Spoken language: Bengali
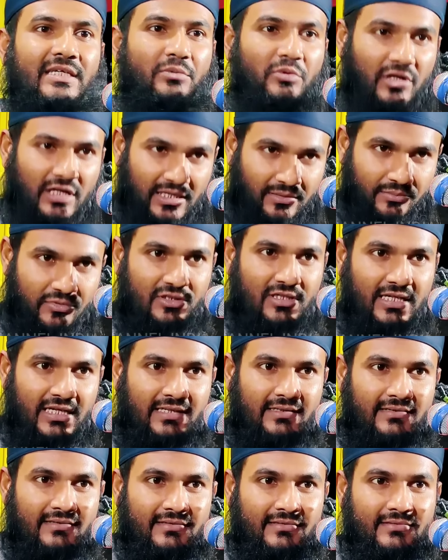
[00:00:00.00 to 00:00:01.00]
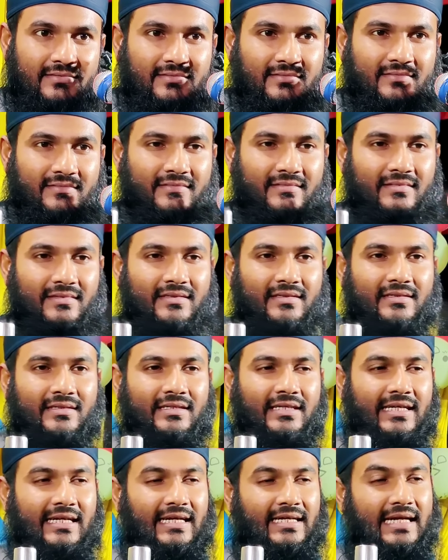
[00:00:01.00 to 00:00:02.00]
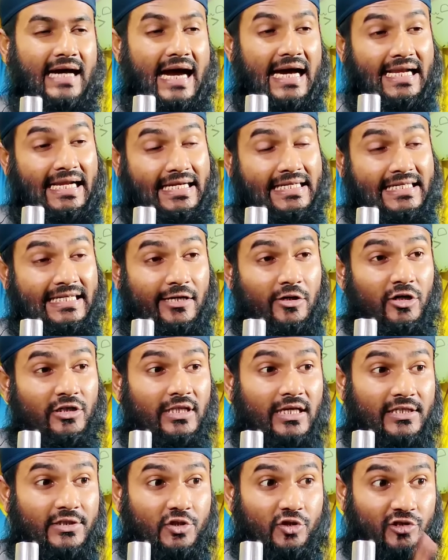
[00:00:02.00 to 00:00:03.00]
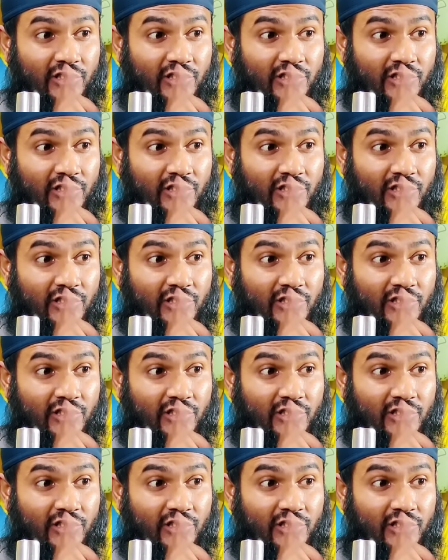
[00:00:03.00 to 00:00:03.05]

কি বললাম বুঝলেন এখানে আর একটা কথা